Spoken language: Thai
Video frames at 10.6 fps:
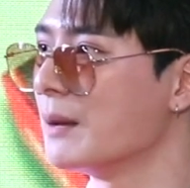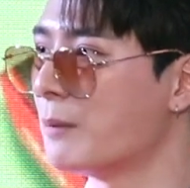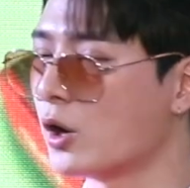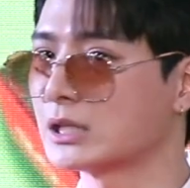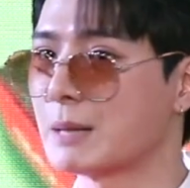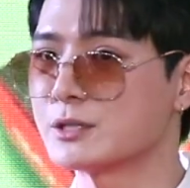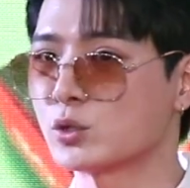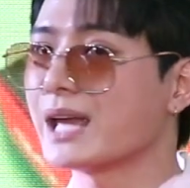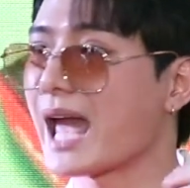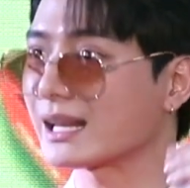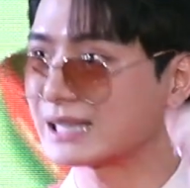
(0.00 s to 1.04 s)
เพราะตอนนั้นเป็นช่วง
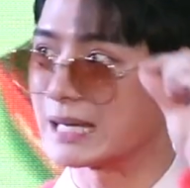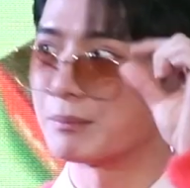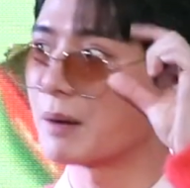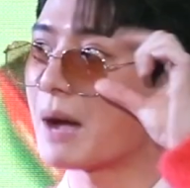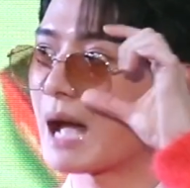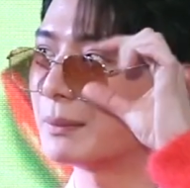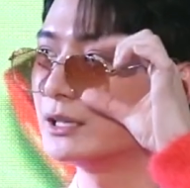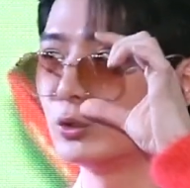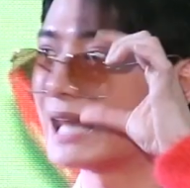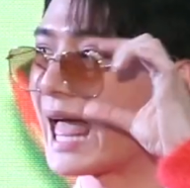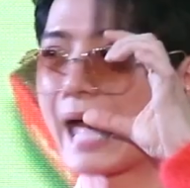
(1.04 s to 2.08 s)
ที่แอคทีฟมากๆ มัน
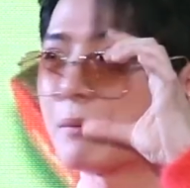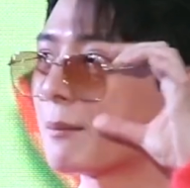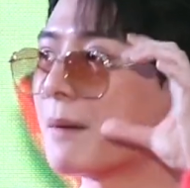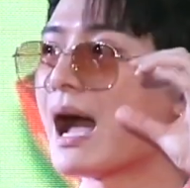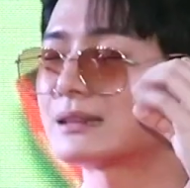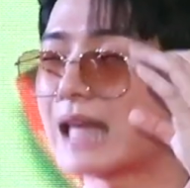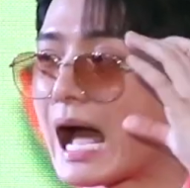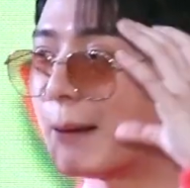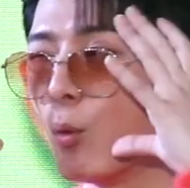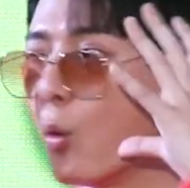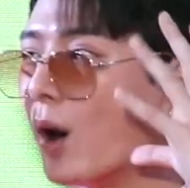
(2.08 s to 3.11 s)
รุนแรงมากๆ ตา
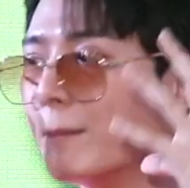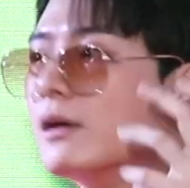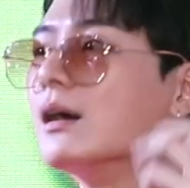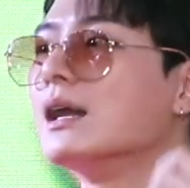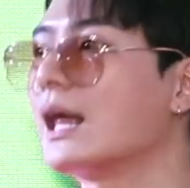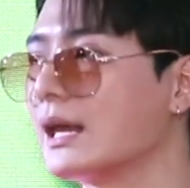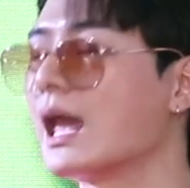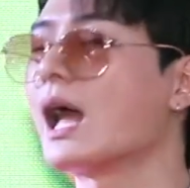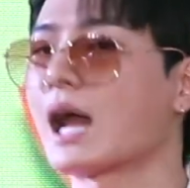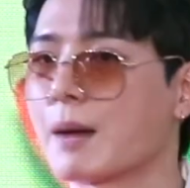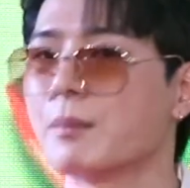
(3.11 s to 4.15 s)
บวมเลยอะไรอย่างเงี้
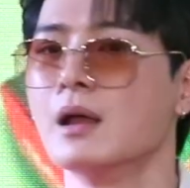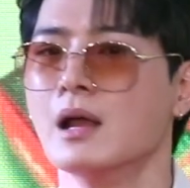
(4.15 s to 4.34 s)
ยครับ